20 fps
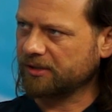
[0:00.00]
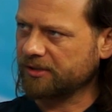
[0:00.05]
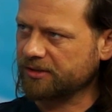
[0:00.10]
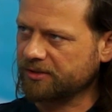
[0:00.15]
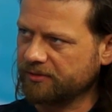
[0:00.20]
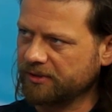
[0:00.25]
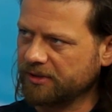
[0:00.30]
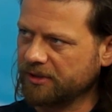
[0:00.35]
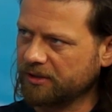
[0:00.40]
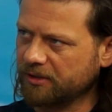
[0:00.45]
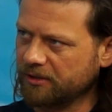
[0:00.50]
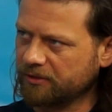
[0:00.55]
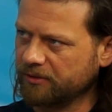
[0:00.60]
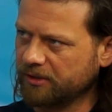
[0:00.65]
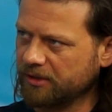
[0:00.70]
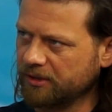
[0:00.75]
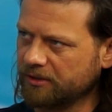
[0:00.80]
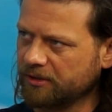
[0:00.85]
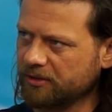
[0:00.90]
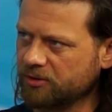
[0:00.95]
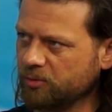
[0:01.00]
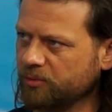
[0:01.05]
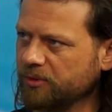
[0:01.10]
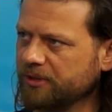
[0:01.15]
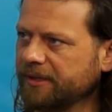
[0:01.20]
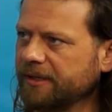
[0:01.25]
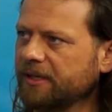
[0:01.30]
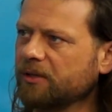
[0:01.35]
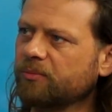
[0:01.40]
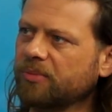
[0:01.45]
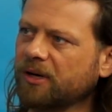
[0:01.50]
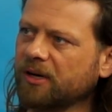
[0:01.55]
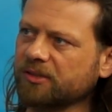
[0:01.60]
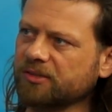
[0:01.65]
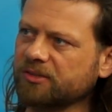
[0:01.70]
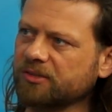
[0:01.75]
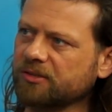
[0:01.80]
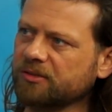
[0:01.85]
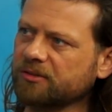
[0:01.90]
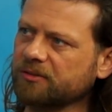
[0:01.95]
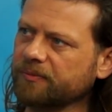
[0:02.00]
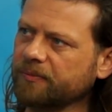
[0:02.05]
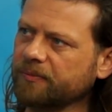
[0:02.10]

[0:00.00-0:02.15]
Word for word: alles wieder, wieder die Symmetrie passt?